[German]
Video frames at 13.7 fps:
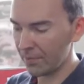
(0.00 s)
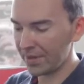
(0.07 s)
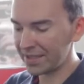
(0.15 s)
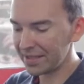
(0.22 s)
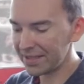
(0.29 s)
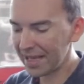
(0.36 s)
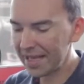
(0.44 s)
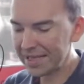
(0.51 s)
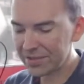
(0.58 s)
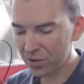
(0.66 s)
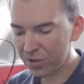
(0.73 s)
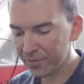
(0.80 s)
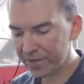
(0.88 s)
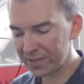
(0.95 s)
Bei den Teilen
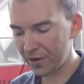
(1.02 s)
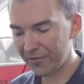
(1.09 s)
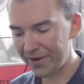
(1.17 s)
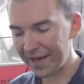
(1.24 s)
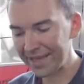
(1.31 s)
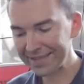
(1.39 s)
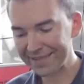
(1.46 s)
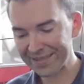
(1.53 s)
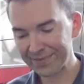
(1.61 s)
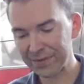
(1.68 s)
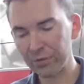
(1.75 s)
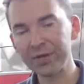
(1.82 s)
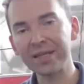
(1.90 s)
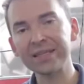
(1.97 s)
sollte man darauf achten, dass
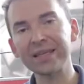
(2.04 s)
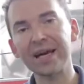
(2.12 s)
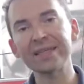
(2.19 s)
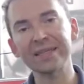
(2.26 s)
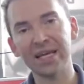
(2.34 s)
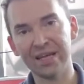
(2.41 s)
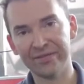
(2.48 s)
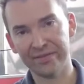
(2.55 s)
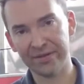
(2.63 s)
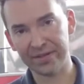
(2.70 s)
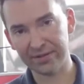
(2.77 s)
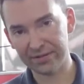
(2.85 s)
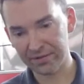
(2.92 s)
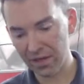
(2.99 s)
man Originalteile
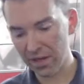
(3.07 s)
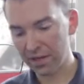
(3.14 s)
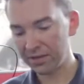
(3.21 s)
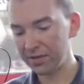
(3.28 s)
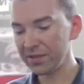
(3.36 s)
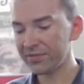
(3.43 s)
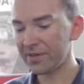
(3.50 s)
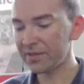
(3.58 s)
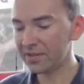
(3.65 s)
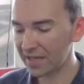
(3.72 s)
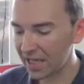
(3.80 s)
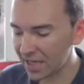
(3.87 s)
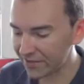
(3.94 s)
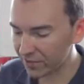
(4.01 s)
verwendet. Nicht, weil die
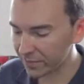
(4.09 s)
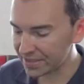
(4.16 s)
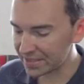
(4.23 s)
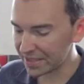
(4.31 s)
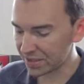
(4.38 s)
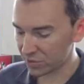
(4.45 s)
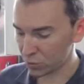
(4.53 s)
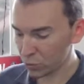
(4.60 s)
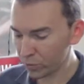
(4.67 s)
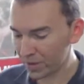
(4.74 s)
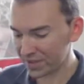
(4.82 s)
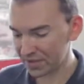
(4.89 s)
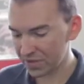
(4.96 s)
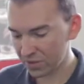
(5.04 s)
Teile von Mercedes so
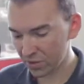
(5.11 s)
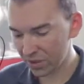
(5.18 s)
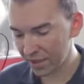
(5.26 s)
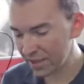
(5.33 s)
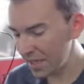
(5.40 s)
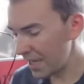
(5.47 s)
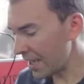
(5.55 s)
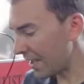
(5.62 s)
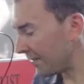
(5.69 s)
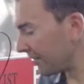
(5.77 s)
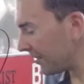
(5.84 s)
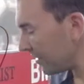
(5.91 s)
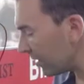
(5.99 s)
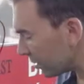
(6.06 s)
super sind, sondern
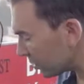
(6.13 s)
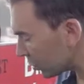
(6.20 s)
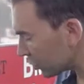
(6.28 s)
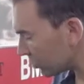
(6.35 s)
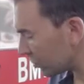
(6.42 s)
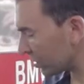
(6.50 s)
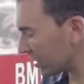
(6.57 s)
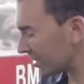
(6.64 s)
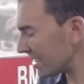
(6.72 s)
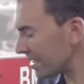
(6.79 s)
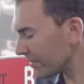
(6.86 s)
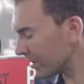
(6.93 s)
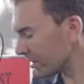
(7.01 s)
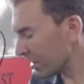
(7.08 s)
die
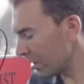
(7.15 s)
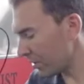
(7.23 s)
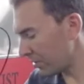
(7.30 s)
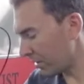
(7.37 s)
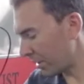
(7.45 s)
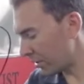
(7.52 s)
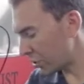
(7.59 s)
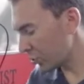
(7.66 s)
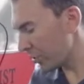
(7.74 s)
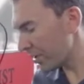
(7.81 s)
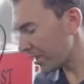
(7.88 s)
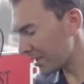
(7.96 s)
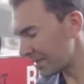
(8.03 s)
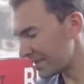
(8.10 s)
Getriebe oder die
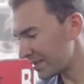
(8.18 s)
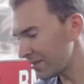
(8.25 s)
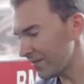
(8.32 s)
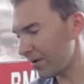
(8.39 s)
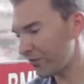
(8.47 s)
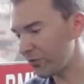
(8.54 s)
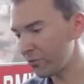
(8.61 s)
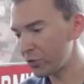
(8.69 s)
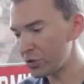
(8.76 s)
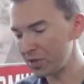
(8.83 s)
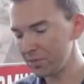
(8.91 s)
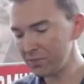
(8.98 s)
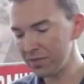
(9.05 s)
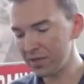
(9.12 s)
Steuergitter sind für
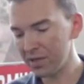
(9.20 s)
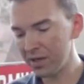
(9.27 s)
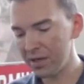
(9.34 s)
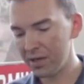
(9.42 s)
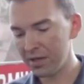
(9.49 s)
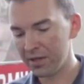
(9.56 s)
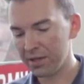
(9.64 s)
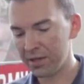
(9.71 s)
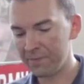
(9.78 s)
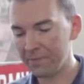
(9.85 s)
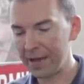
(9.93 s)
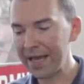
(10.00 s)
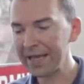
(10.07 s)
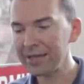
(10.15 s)
bestimmte
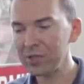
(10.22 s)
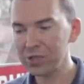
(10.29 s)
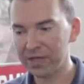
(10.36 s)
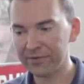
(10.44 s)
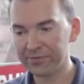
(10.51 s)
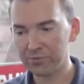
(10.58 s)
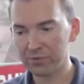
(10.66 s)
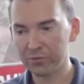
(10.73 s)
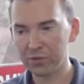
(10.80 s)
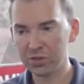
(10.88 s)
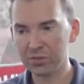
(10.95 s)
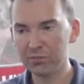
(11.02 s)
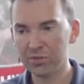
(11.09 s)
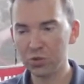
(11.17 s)
ähm, Eigenschaften oder
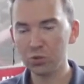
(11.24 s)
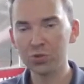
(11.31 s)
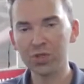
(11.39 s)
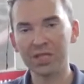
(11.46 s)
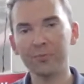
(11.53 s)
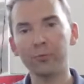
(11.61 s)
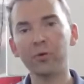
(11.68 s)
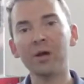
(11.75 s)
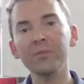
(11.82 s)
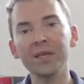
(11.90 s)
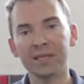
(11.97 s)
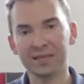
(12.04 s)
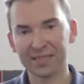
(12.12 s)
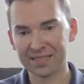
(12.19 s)
bestimmte Zustände
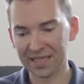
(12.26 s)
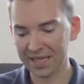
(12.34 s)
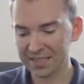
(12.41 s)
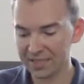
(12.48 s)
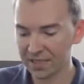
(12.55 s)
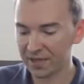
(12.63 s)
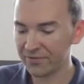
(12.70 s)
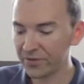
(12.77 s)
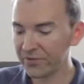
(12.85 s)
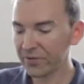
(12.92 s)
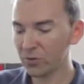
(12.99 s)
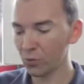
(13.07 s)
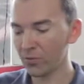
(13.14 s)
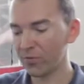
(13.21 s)
programmiert. Das heißt, wie
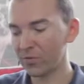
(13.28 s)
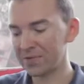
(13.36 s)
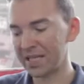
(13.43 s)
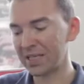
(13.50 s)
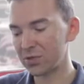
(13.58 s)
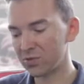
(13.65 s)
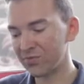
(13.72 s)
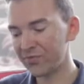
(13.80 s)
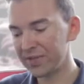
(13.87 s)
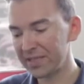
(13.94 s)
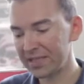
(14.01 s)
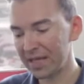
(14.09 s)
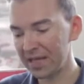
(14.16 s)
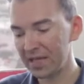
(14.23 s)
viel Durchfluss hat so ein
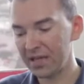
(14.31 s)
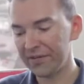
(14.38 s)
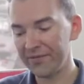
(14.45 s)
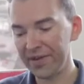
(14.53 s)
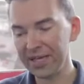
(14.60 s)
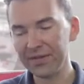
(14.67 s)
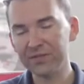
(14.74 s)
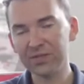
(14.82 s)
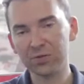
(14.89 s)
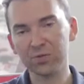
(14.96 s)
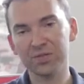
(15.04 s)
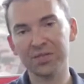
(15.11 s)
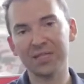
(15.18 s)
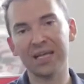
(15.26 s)
Filter, welche
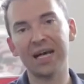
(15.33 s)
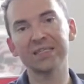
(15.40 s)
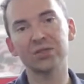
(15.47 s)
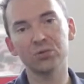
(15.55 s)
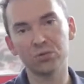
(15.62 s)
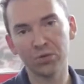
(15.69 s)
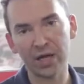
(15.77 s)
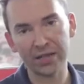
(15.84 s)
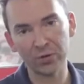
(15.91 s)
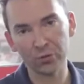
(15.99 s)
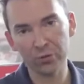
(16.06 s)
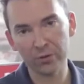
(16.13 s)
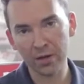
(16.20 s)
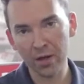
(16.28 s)
Viskosität hat so ein
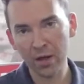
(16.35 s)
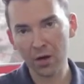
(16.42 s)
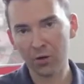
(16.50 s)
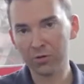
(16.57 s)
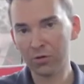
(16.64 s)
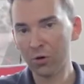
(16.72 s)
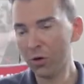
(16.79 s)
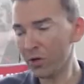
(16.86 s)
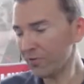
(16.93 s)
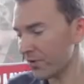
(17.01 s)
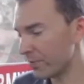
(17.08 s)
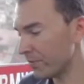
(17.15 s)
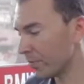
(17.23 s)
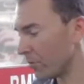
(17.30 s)
Öl. Und
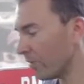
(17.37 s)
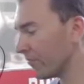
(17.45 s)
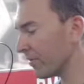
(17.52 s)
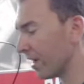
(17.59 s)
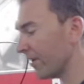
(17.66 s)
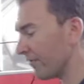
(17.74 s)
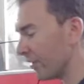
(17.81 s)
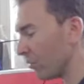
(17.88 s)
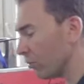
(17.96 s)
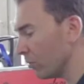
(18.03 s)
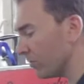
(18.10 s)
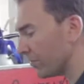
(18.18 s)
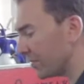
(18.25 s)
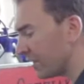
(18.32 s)
häufig bekommen wir einfach
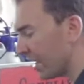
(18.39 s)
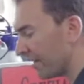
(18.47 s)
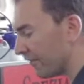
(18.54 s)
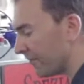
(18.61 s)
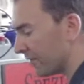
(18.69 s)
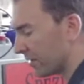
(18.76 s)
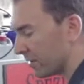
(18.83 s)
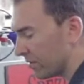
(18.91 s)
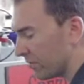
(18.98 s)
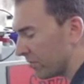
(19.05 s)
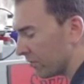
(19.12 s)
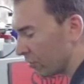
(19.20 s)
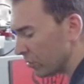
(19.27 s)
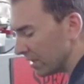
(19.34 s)
Kunden, die ein, äh,
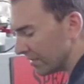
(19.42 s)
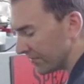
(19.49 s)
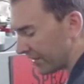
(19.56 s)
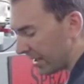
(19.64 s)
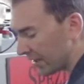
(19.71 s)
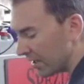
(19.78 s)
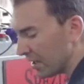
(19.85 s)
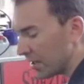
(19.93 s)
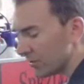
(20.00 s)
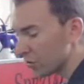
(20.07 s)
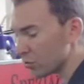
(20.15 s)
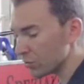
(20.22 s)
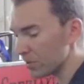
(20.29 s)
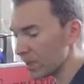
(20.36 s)
Kundenanfragen,
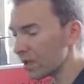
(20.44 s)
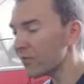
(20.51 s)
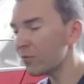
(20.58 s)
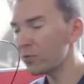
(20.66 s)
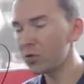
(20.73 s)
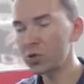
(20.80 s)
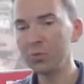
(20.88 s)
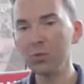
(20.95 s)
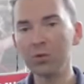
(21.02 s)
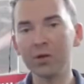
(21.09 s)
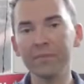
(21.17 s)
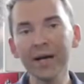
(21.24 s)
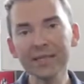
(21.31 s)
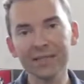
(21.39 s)
die schon irgendwo eine
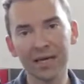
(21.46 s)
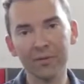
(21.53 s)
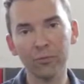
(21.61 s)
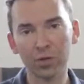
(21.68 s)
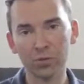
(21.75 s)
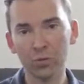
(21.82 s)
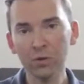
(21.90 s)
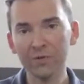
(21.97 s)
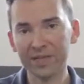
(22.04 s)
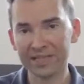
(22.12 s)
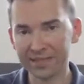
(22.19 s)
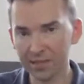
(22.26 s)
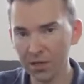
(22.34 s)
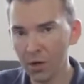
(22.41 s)
Spülung gemacht haben haben oder einen
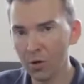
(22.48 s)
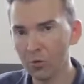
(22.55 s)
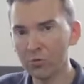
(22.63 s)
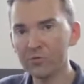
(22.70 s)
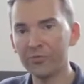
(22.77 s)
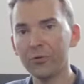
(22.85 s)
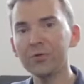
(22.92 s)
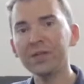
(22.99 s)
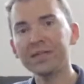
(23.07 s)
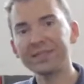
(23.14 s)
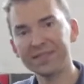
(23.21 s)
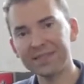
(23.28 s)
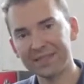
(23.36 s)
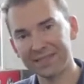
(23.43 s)
Ölwechsel und
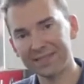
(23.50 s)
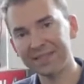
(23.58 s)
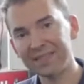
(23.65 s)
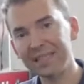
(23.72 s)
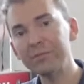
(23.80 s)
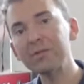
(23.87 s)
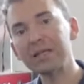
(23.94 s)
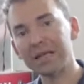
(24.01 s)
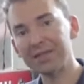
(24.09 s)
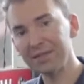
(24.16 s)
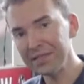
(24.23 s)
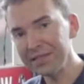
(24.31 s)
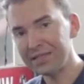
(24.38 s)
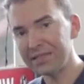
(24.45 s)
wundern sich, dass das Getriebe danach
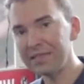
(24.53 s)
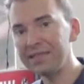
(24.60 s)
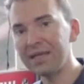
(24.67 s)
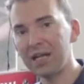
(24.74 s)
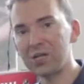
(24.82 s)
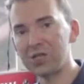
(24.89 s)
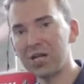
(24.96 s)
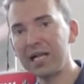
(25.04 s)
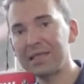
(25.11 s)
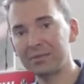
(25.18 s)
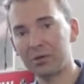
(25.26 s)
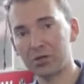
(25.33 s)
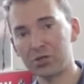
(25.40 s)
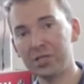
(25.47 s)
nicht ideal
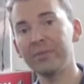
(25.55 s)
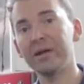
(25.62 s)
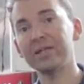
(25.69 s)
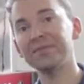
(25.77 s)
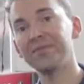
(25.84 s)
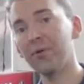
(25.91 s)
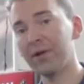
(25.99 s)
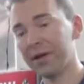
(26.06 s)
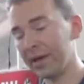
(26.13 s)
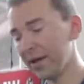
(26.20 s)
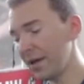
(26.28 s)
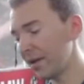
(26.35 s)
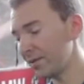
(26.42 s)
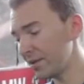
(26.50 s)
schaltet oder schlimmer als vorher.
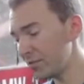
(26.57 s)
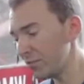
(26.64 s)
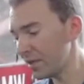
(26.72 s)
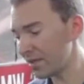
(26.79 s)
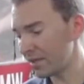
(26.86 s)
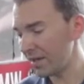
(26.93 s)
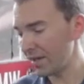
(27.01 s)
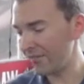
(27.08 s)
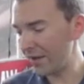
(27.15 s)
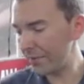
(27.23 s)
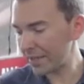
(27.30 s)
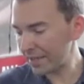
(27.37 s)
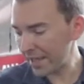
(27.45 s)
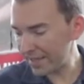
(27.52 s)
Natürlich,
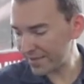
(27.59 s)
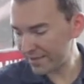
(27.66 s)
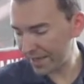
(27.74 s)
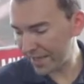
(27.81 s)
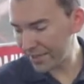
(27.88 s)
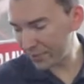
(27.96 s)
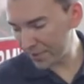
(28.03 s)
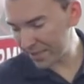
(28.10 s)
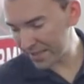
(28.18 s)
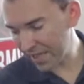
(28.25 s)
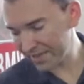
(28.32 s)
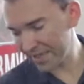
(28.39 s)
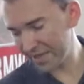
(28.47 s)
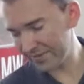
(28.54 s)
wenn man halt keine
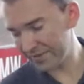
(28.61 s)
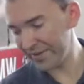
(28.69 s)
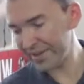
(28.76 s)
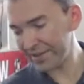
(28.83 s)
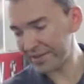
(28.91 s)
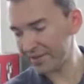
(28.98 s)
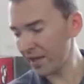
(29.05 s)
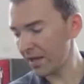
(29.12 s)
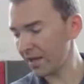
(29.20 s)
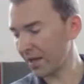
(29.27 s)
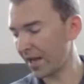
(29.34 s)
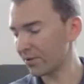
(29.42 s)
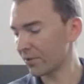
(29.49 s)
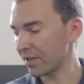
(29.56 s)
Originalteile verwendet,
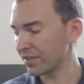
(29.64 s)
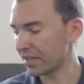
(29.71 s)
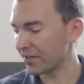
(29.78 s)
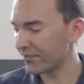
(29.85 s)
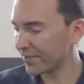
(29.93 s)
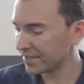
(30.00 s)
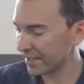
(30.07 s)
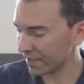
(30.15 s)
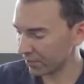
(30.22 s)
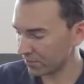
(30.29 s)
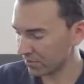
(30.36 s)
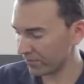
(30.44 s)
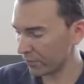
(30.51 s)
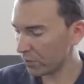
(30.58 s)
keinen originalen Filter
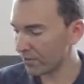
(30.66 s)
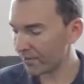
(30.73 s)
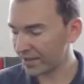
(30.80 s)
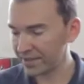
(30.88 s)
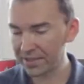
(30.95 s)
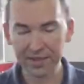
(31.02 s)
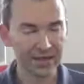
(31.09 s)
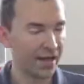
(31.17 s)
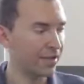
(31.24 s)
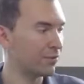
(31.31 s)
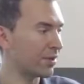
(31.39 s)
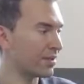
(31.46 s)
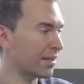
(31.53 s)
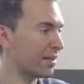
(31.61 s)
inklusive Ölwanne,
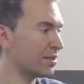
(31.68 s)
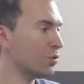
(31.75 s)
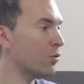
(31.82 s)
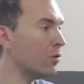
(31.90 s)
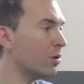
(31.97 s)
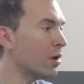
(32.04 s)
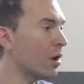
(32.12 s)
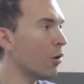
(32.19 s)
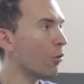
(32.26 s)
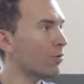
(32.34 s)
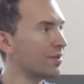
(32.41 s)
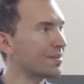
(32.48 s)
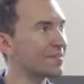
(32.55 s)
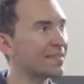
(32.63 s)
kein originales Öl
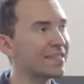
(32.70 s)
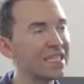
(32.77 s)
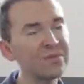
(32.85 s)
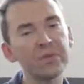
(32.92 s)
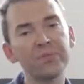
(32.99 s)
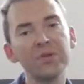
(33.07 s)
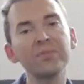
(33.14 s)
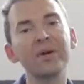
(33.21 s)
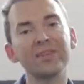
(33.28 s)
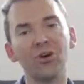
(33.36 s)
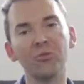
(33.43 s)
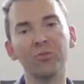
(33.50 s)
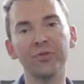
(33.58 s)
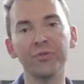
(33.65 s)
und das Getriebe Pi mal
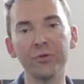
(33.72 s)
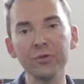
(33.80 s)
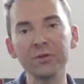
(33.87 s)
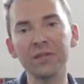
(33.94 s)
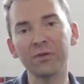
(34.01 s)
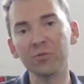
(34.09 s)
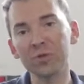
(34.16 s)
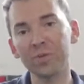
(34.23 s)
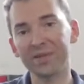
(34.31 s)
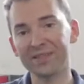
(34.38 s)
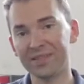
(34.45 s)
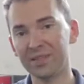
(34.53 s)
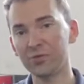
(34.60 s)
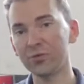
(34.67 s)
Daumen befüllt, dann muss man
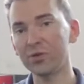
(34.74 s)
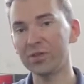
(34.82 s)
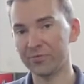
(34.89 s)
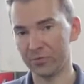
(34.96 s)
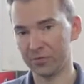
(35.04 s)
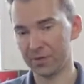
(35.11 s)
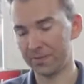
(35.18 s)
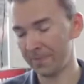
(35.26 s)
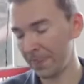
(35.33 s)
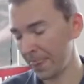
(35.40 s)
sich natürlich nicht wundern.